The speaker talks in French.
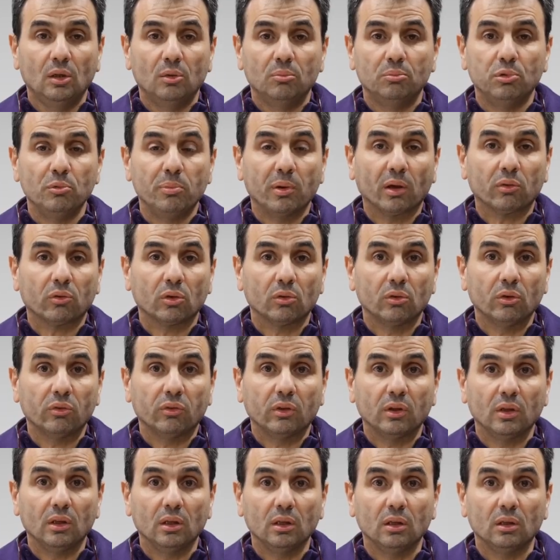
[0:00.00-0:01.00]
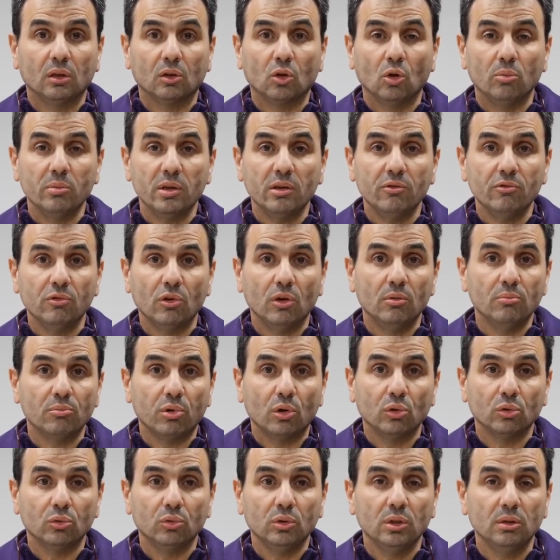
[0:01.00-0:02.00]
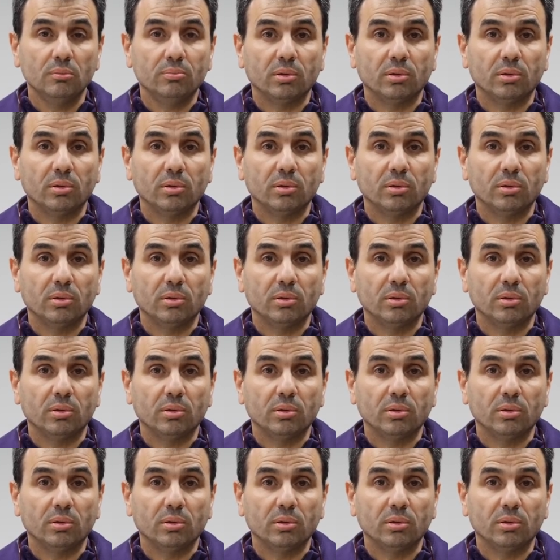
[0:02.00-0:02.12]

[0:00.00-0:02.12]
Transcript: Plus personne ne sait combien vaut un produit,